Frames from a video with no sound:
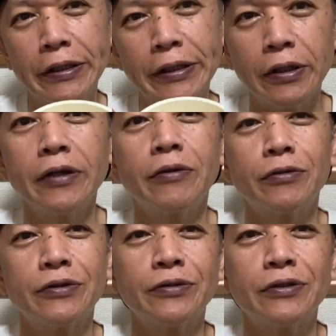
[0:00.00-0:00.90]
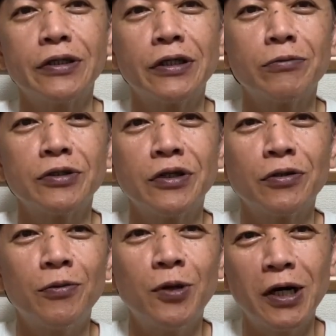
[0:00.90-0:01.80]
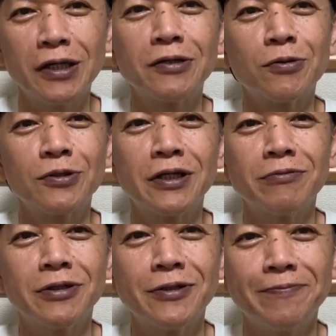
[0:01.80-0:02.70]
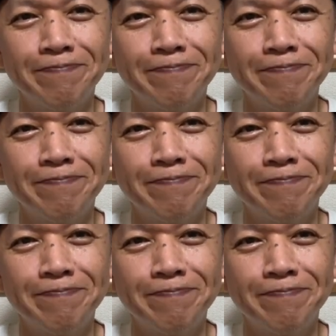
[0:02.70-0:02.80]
大変美味しくいただきました。どうもありがとうございました。